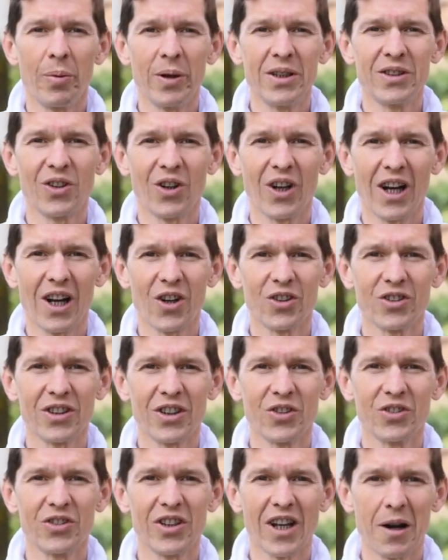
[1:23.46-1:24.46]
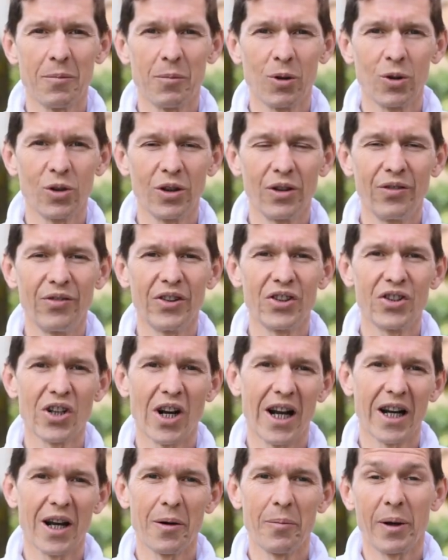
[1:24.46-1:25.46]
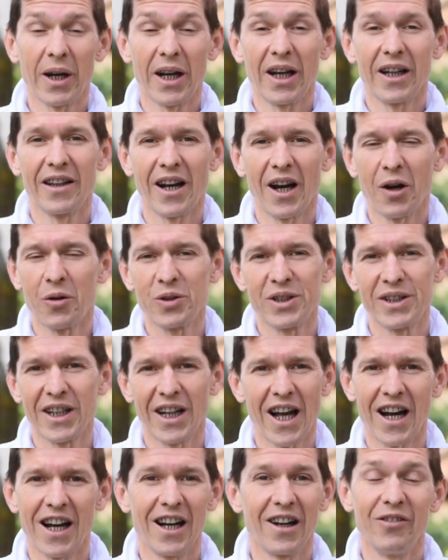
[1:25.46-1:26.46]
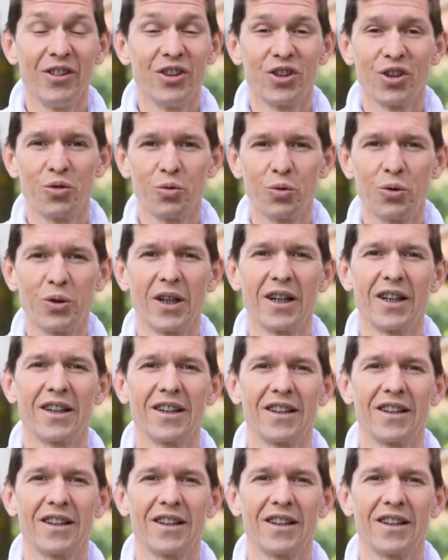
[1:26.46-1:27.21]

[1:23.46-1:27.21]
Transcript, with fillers: penso che la cosa non sarà molto difficile anche perché Andrea queste gare le vince tutte.